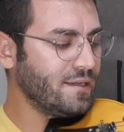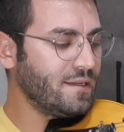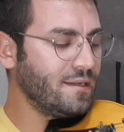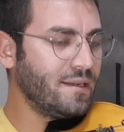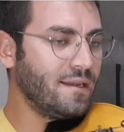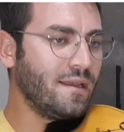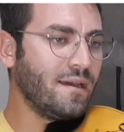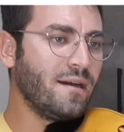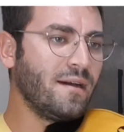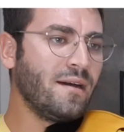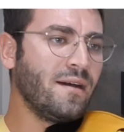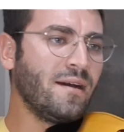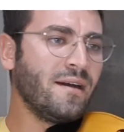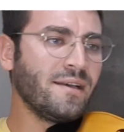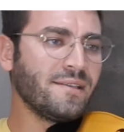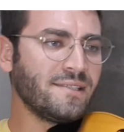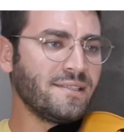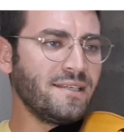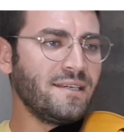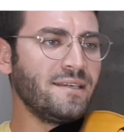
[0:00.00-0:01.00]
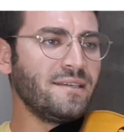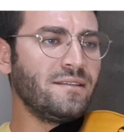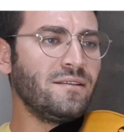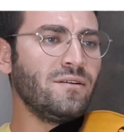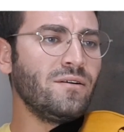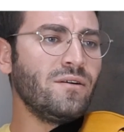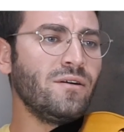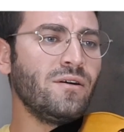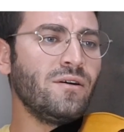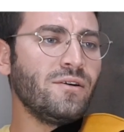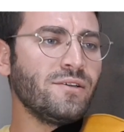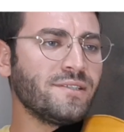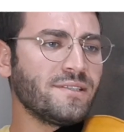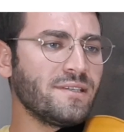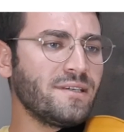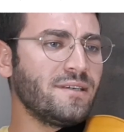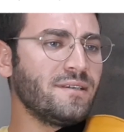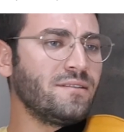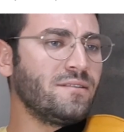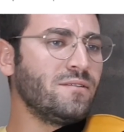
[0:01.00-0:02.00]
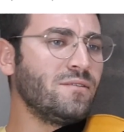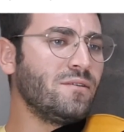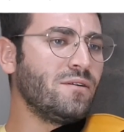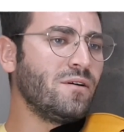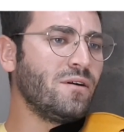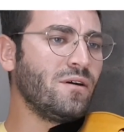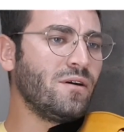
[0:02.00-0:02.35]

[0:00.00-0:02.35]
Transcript: La, si, do, si, do.